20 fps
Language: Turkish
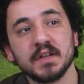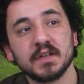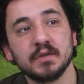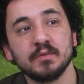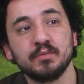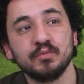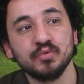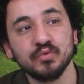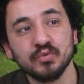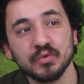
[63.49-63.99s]

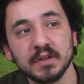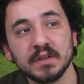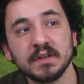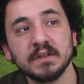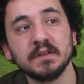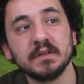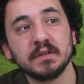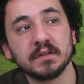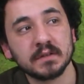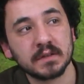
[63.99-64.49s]
Şimdi
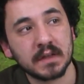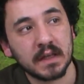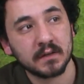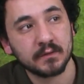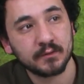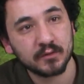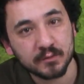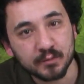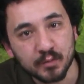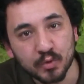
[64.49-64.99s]
bunların
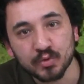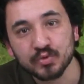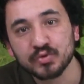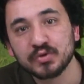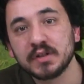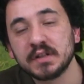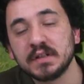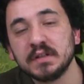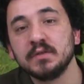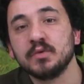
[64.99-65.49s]
yani
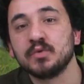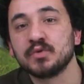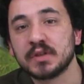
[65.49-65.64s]
futbolcuların